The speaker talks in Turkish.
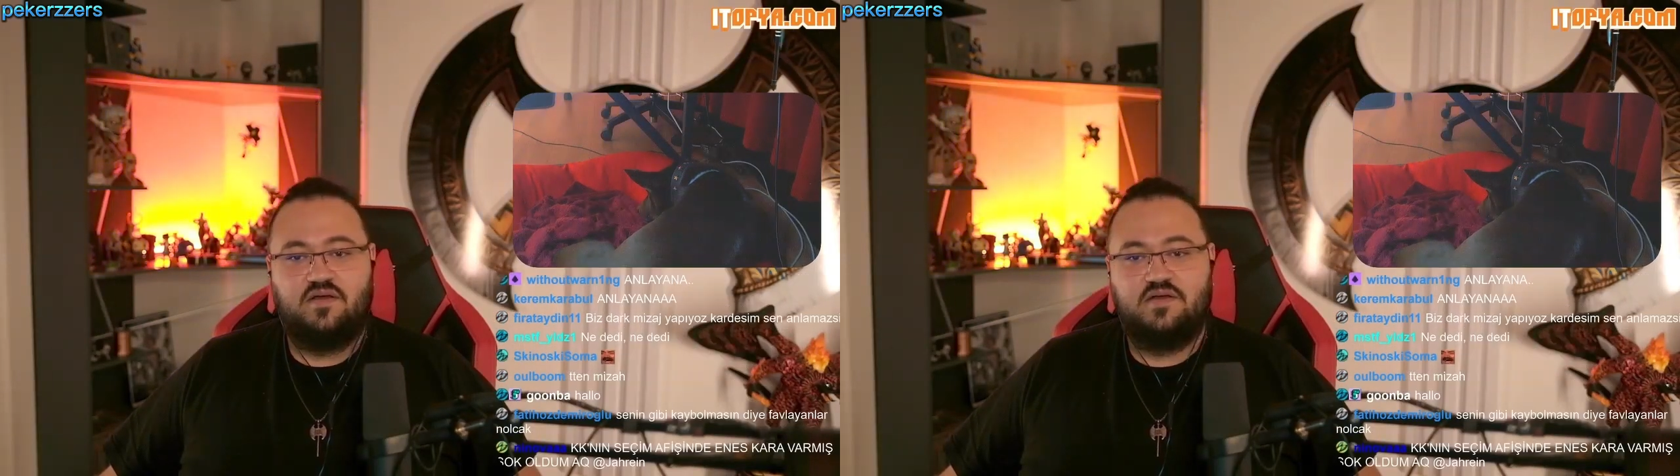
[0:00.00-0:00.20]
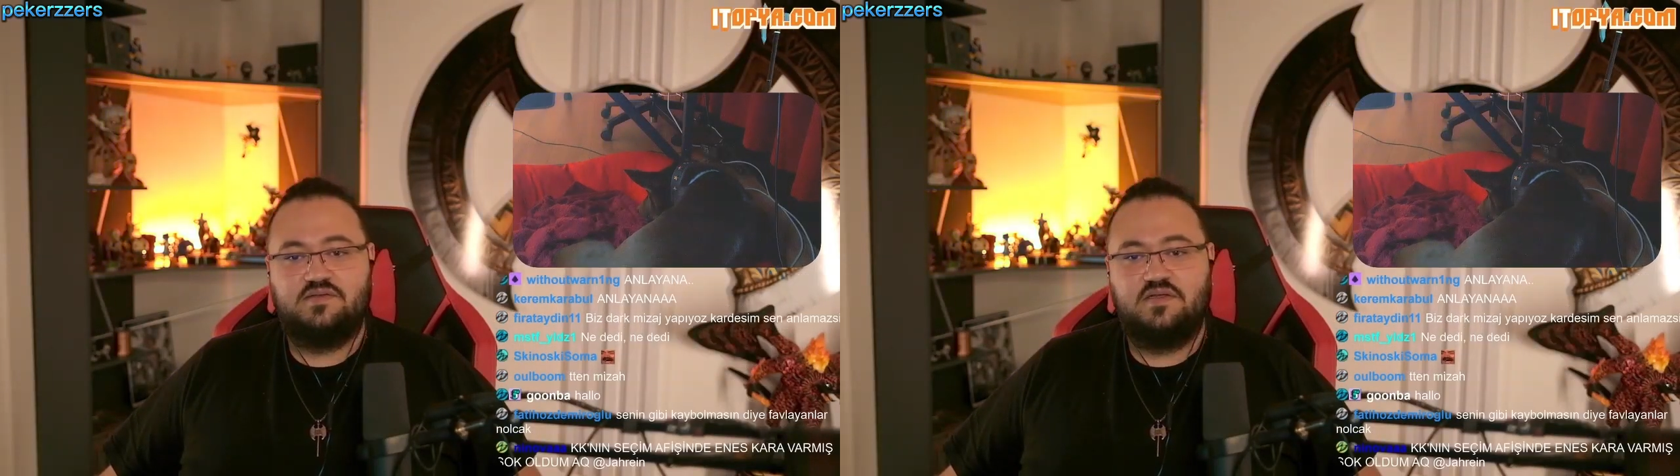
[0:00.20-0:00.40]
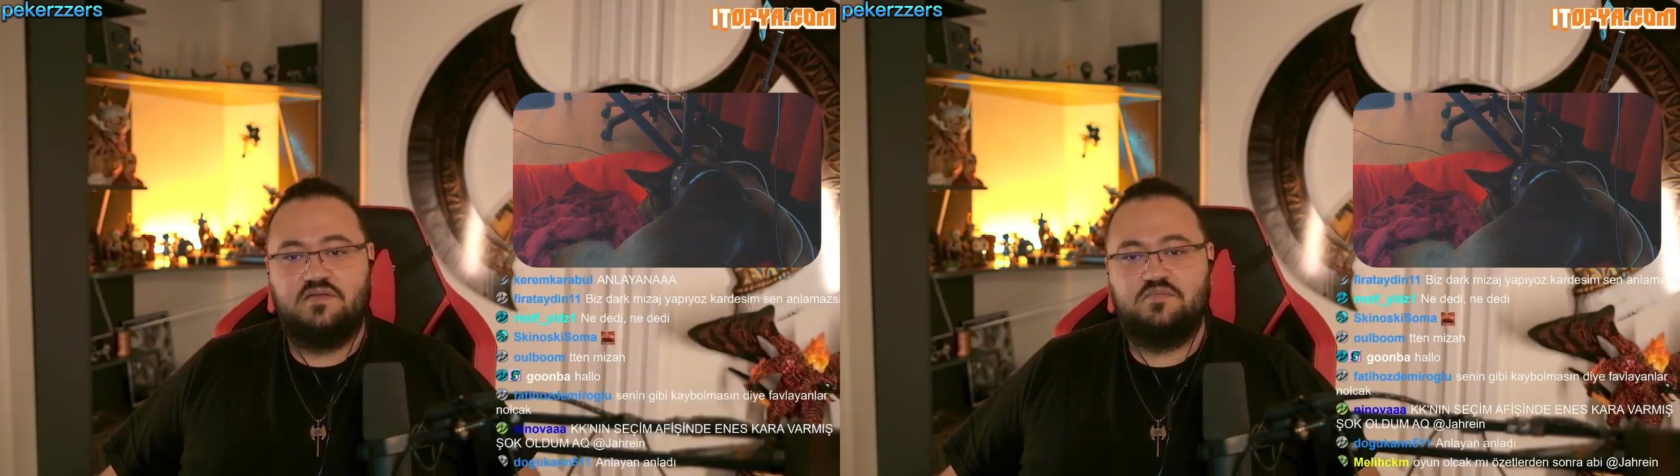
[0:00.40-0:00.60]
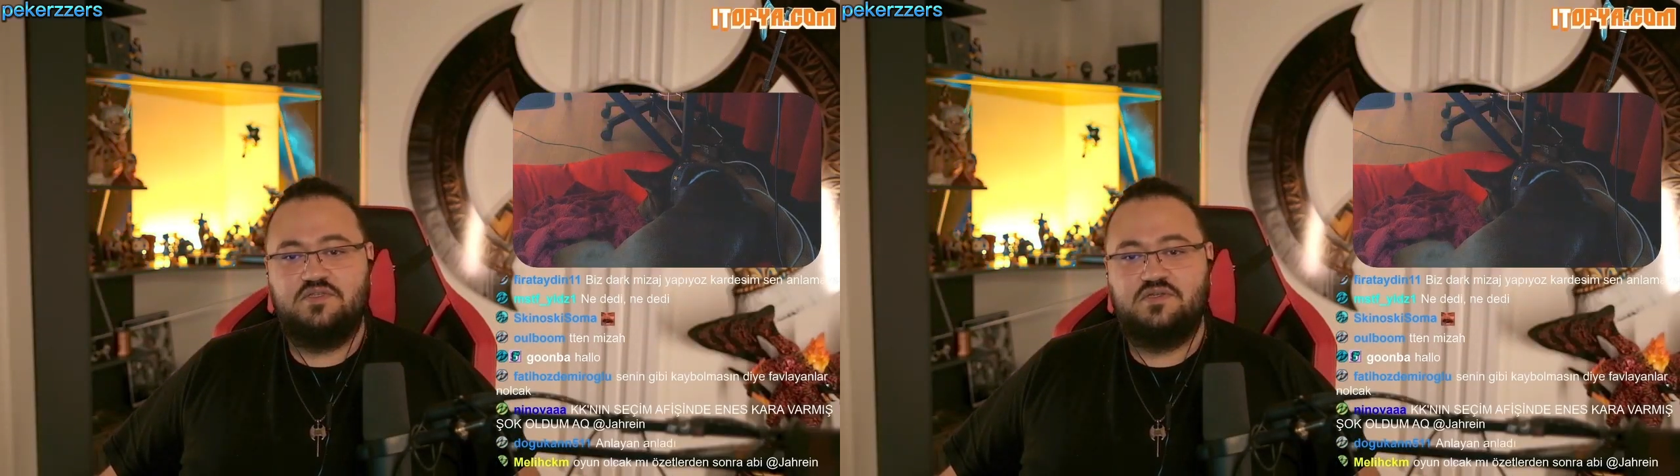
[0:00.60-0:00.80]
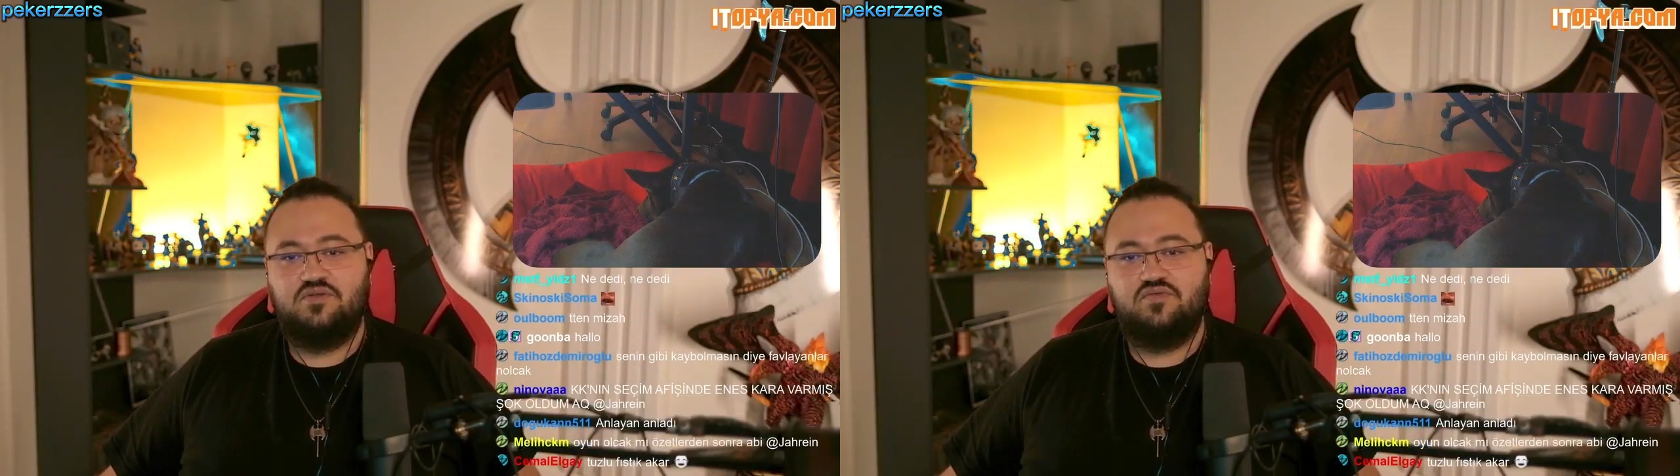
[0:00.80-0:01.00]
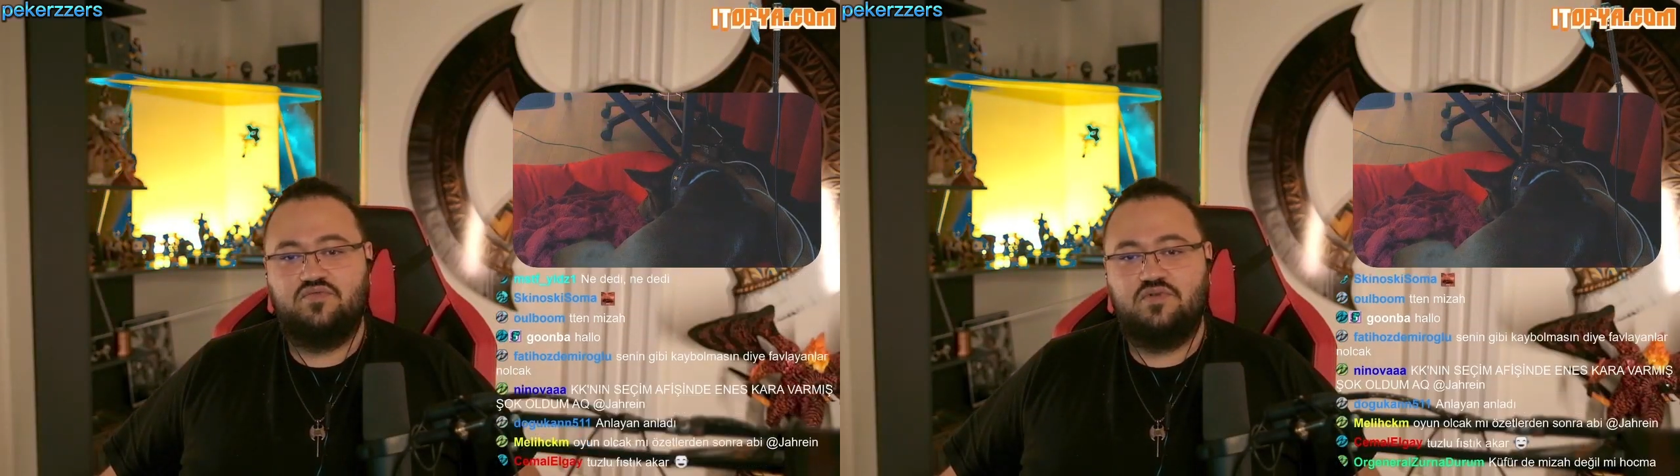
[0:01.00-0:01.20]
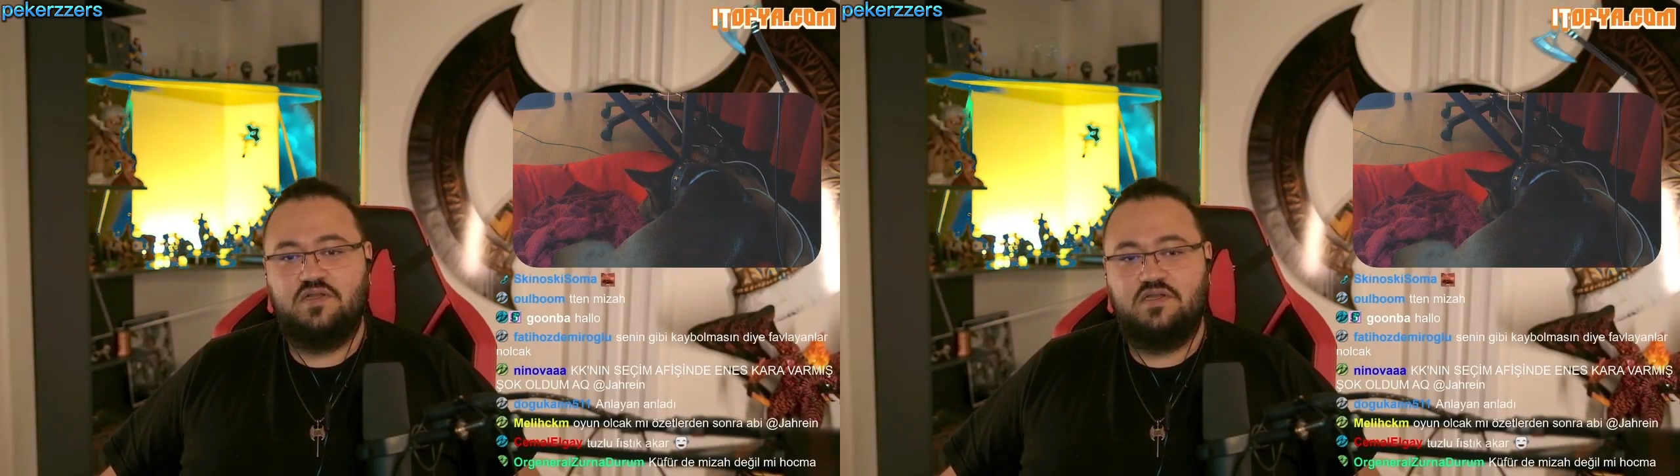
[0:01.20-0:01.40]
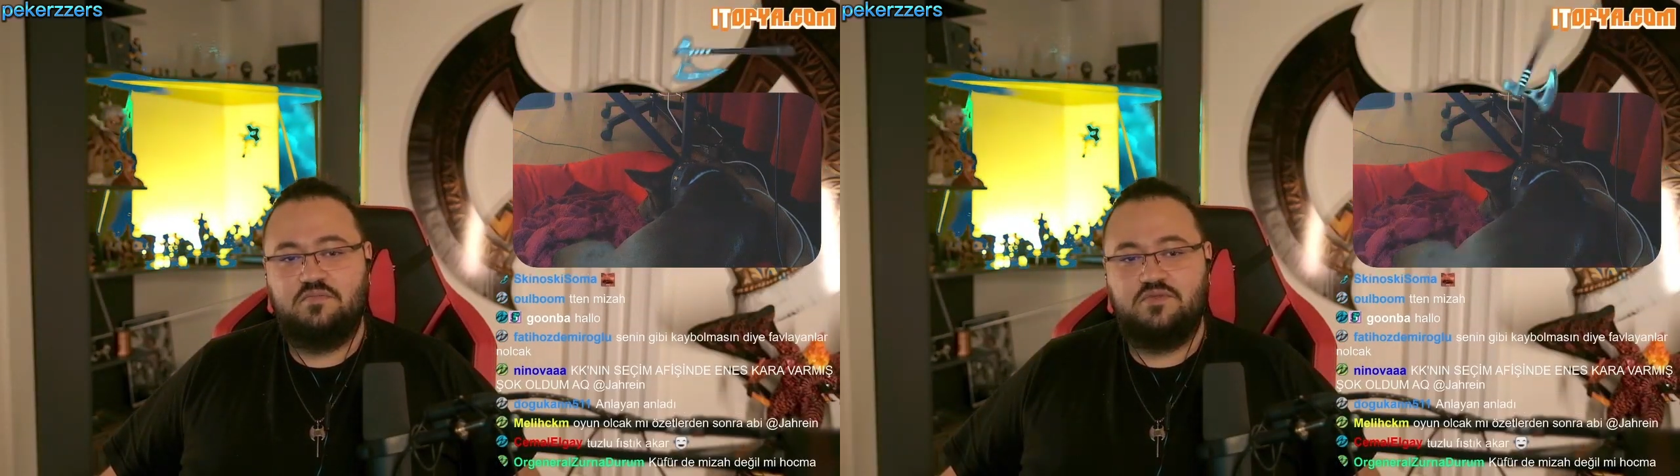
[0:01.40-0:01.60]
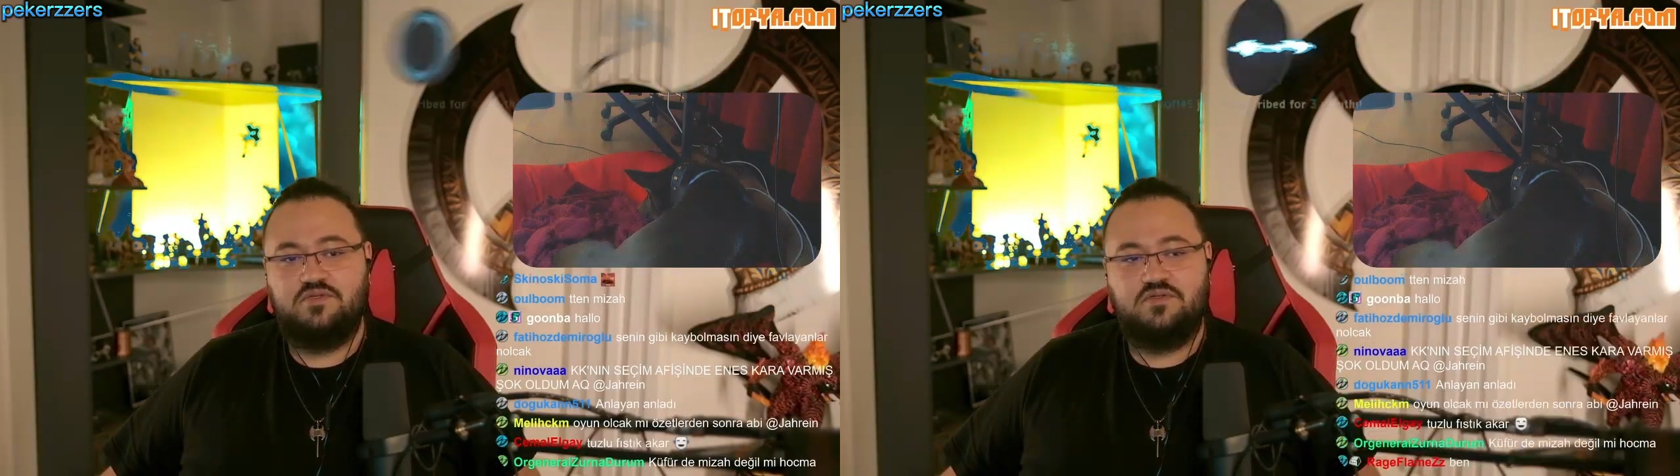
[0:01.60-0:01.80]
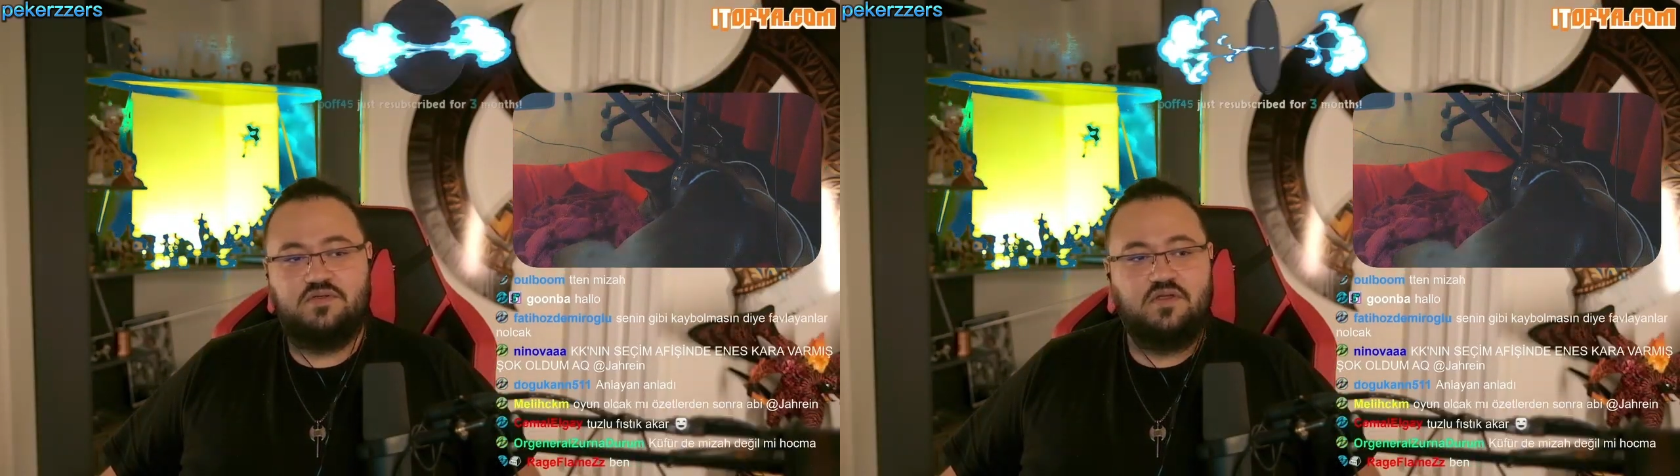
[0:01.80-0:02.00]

ağza alınmayacak küfürler etmiş